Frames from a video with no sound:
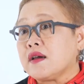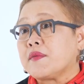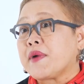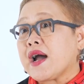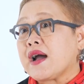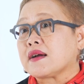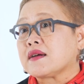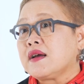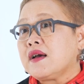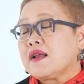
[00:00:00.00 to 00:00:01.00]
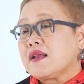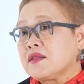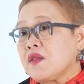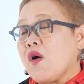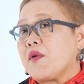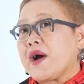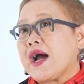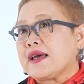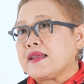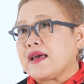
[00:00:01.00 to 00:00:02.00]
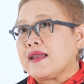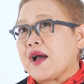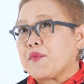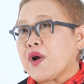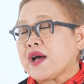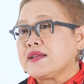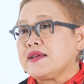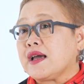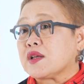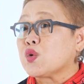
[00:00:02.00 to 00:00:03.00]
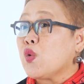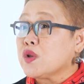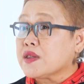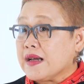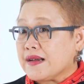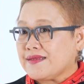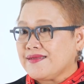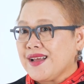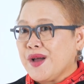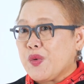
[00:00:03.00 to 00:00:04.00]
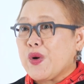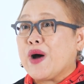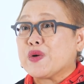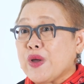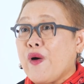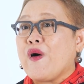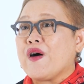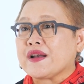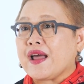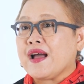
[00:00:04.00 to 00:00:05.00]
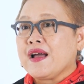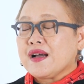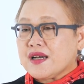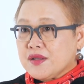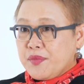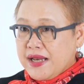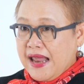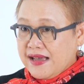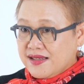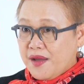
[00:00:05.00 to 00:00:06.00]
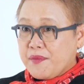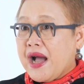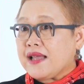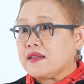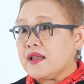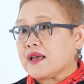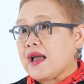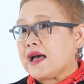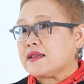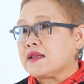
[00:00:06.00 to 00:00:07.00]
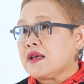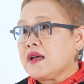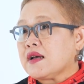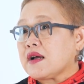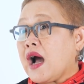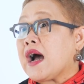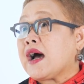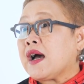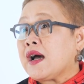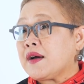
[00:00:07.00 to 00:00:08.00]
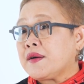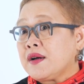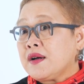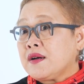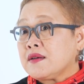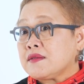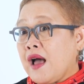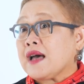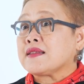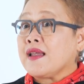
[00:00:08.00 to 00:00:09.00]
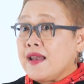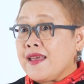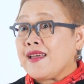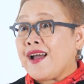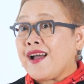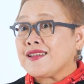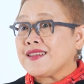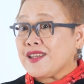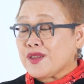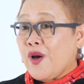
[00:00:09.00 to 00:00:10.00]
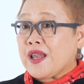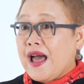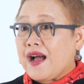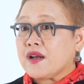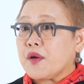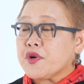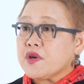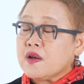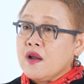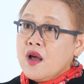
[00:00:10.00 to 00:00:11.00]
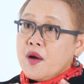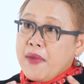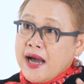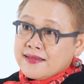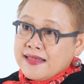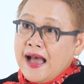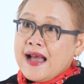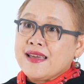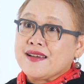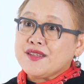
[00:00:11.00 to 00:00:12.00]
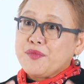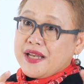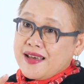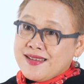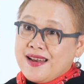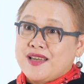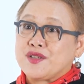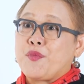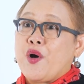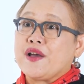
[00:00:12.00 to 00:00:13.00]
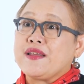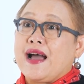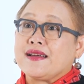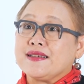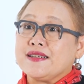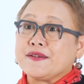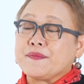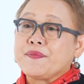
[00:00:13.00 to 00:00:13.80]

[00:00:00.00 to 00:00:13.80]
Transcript: เยอะมาก แล้วต่อมาเนี่ยแหล่งโบราณคดีอย่างทุ่งตึกภูเขาทองเนี่ยก็จะเป็นแหล่งสำคัญในการค้าทางทะเลค่ะในตอนหลังเนี่ยเพราะฉะนั้นภาคใต้ก็จะมีลักษณะเฉพาะอย่างหนึ่ง